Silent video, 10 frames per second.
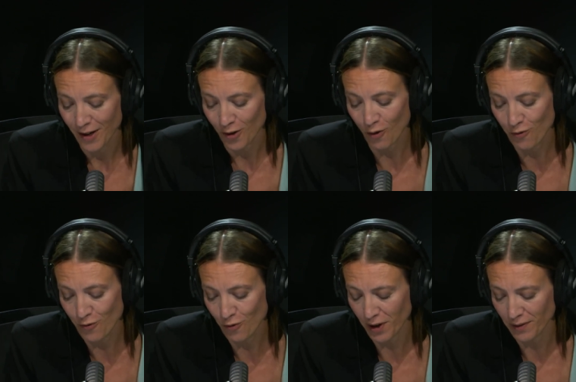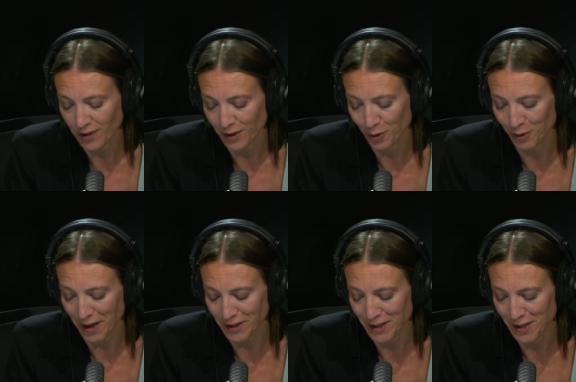Quand vous, vous rêvez d'être une
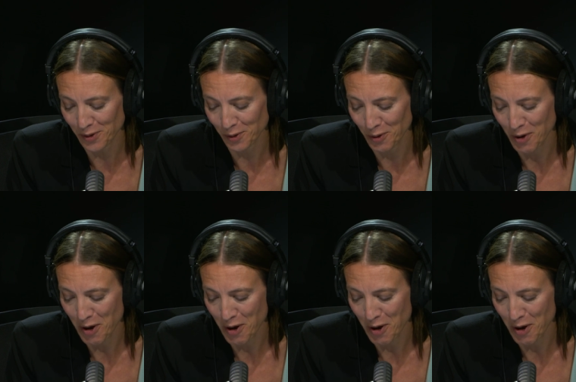artiste euh,